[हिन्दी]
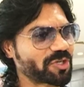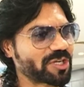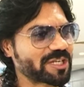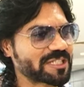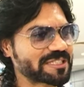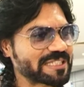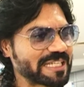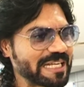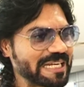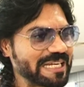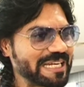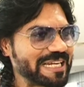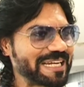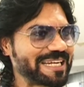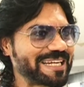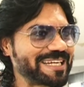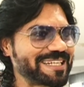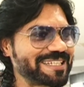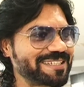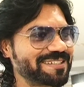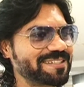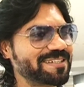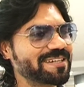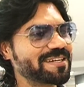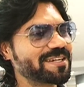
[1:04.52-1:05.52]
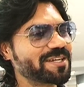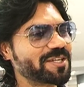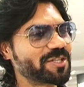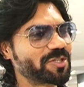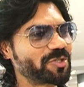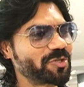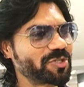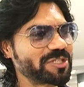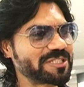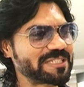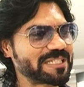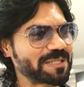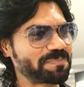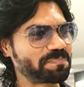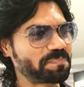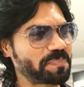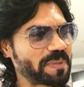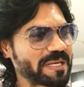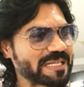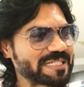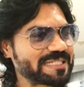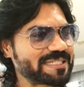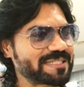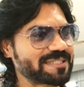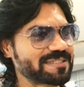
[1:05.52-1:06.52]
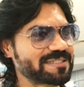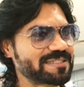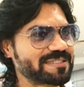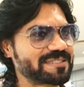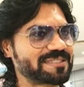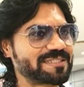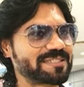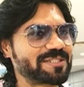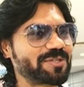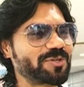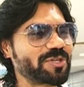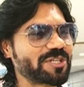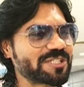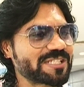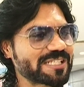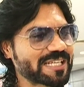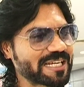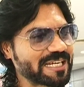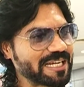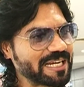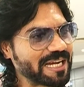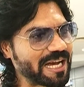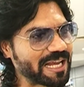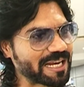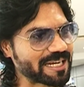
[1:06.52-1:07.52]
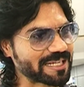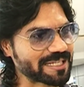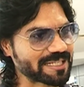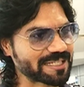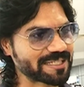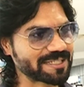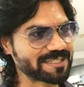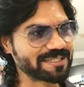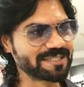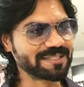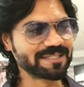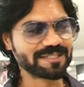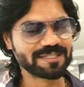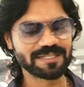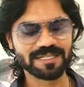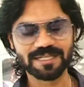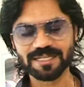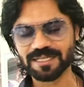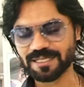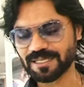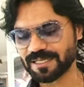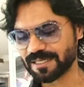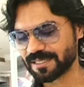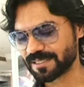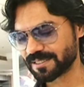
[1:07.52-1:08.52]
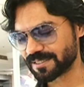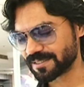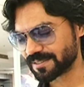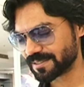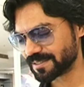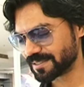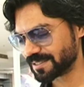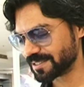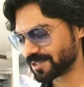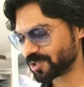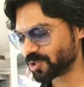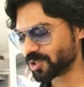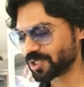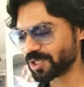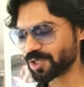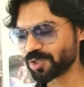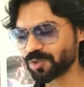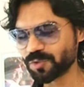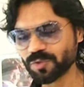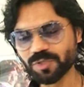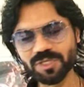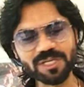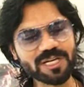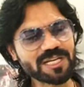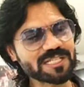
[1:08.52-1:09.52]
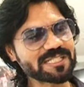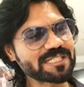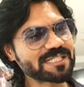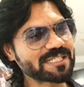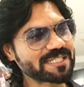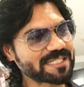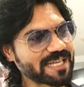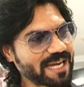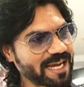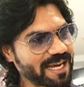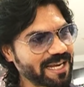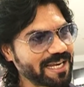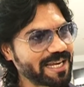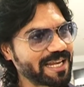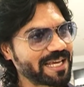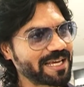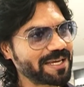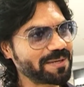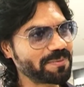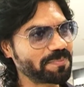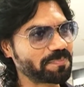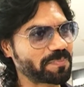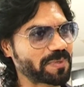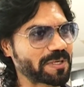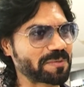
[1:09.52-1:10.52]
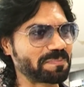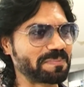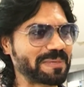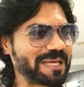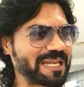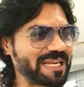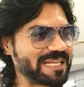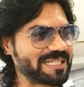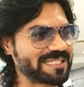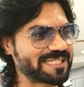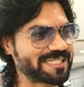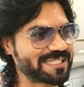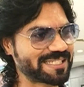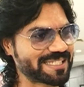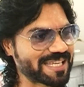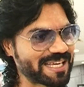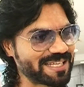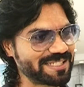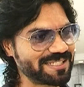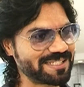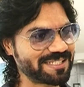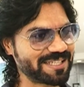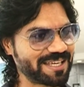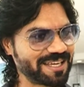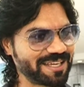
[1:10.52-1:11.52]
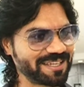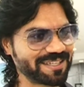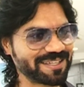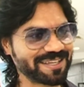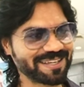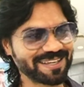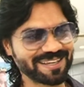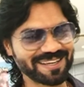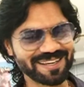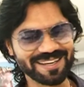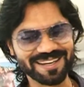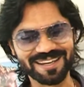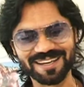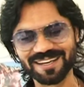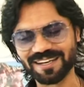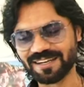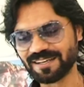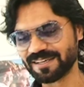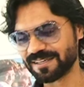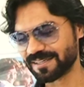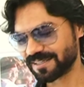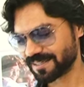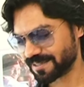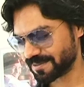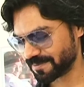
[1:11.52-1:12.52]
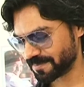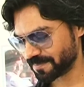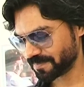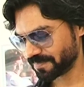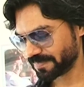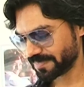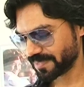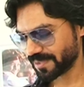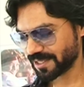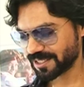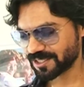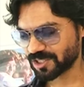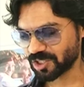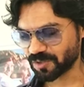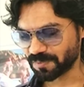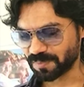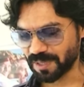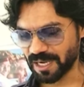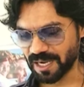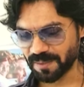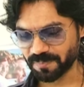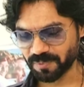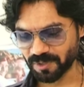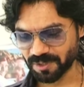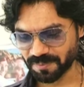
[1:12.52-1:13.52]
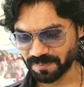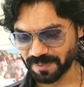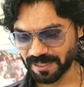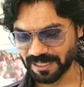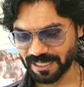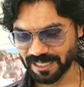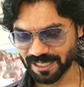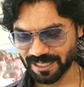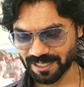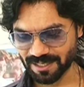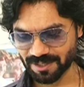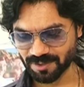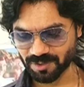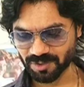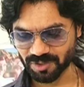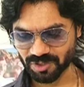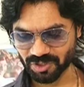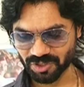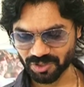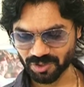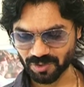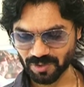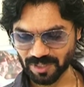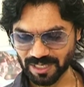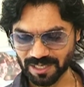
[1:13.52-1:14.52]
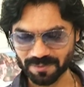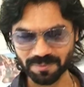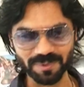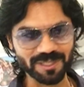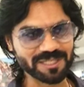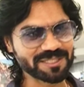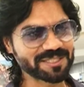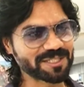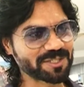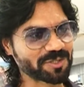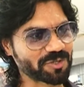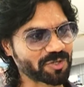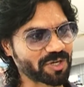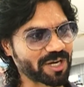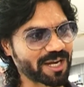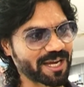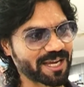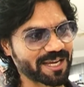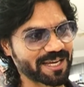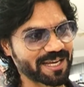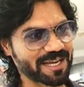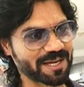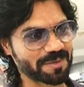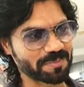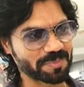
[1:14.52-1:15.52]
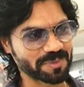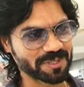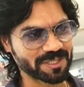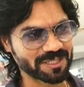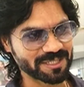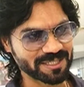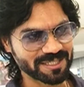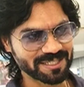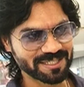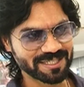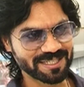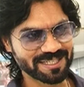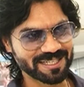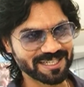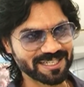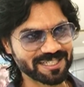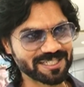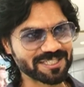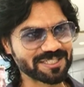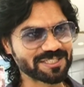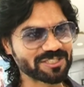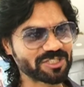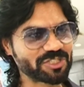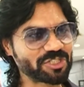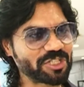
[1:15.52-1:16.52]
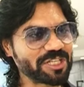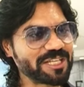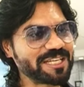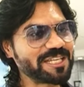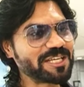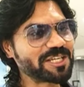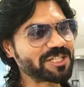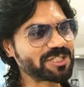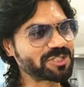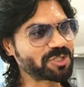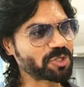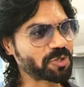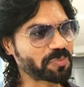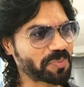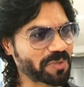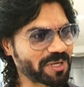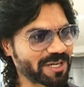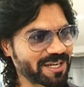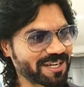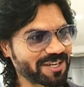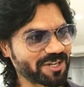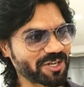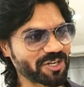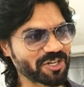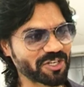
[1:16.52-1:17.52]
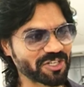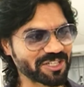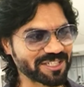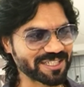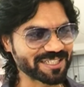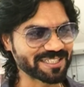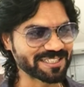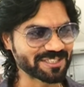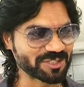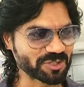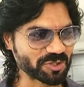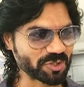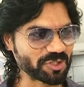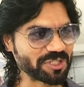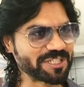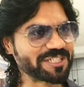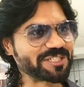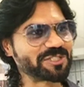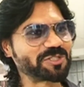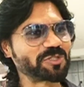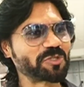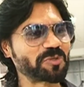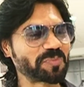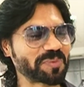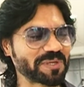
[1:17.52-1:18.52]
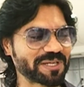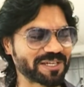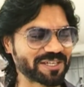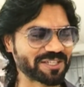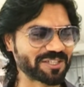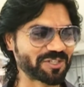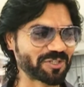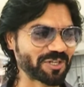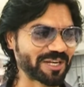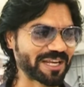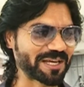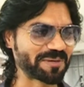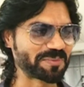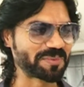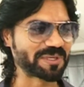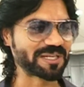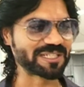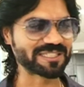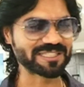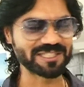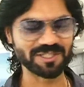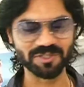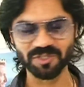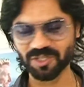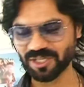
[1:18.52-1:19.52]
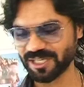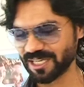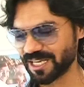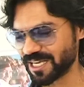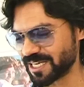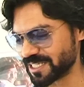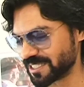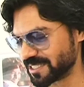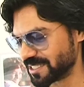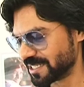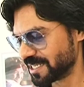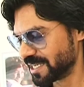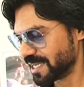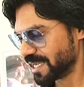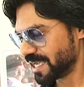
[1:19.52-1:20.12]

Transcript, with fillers: थोड़ा सा लिनन थोड़े से पेस्टल्स थोड़ा सा कलर तो ये उनका स्टाइल है पर मेरी सेंस है तो बाप और बेटे का कुछ कोलेब्रेशन हो रहा है यहाँ पर सीनियर चोपड़ा और जूनियर चोपड़ा कोलेब्रेशन हो रही है आज